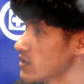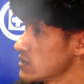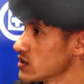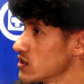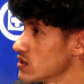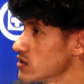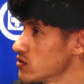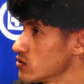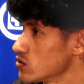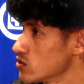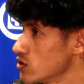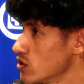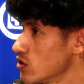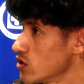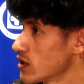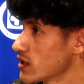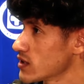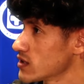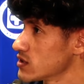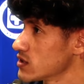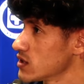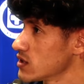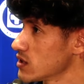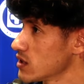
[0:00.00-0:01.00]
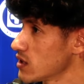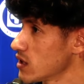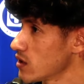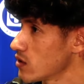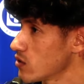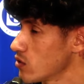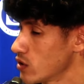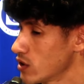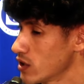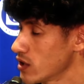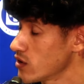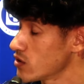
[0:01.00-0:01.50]
esta institución, que se sientan
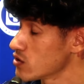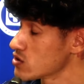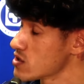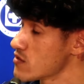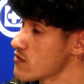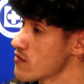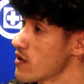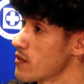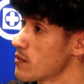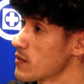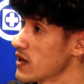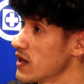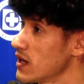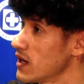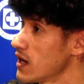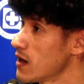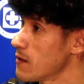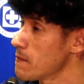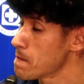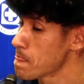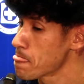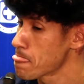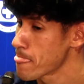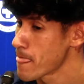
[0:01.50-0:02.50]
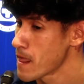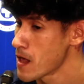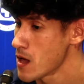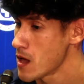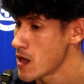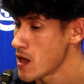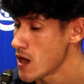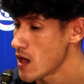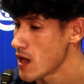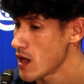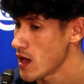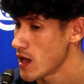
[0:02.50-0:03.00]
acogidos en familia
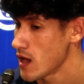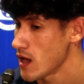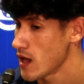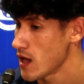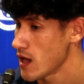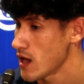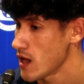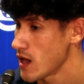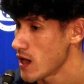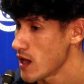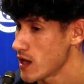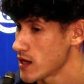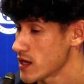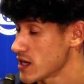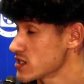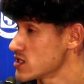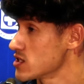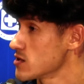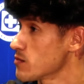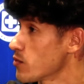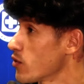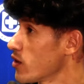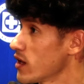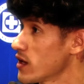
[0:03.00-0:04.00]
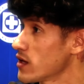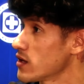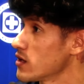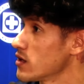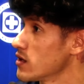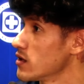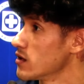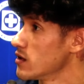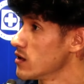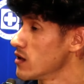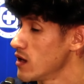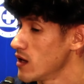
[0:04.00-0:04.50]
eh, y así
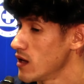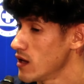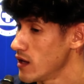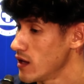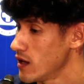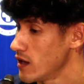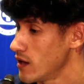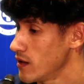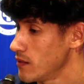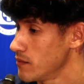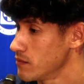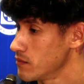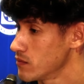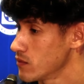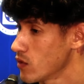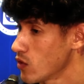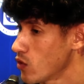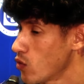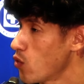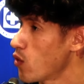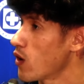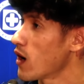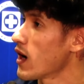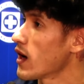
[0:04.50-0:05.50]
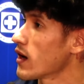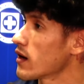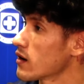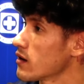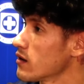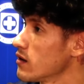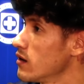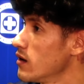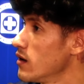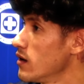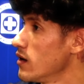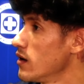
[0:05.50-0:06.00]
puedan eh,
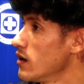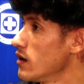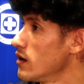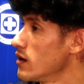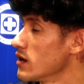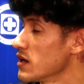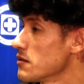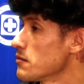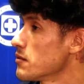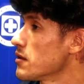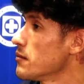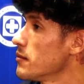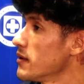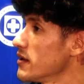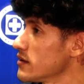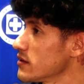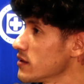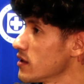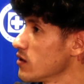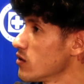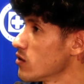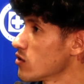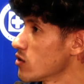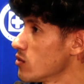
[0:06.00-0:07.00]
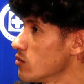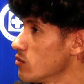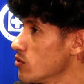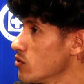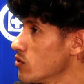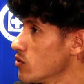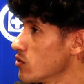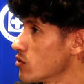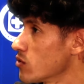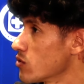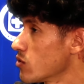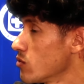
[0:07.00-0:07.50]
jugar libremente, ¿no?
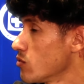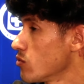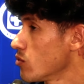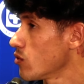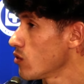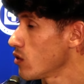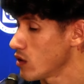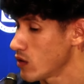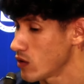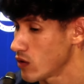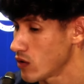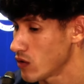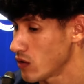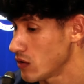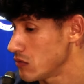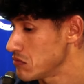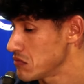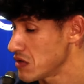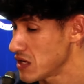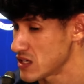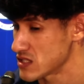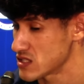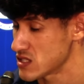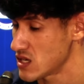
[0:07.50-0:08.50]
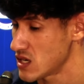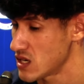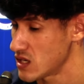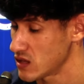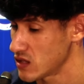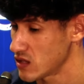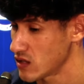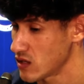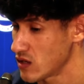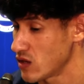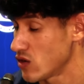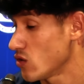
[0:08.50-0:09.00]
Como, como lo hacen
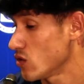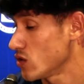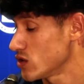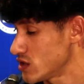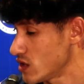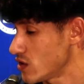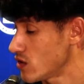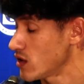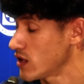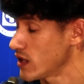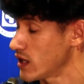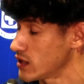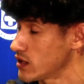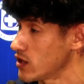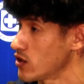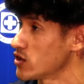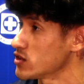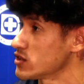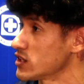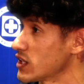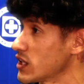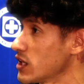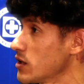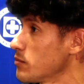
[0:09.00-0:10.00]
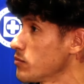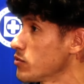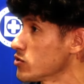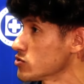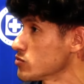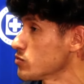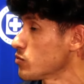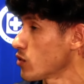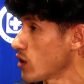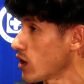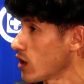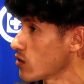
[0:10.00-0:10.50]
ante lo hicieron en anteriores
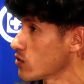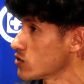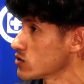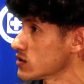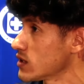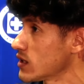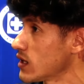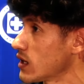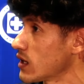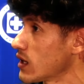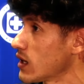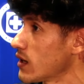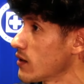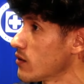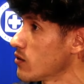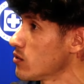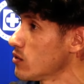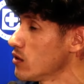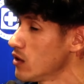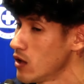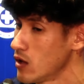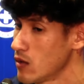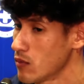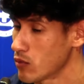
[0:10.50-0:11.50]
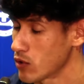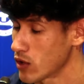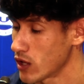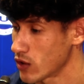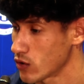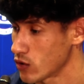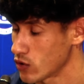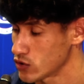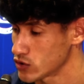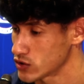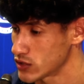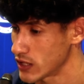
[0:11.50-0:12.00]
equipos, por algo están acá, ¿no? Por
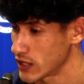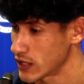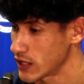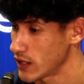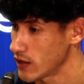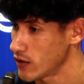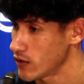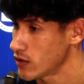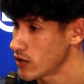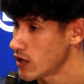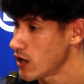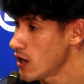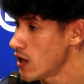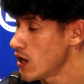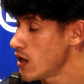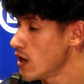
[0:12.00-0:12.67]
algo los trajeron.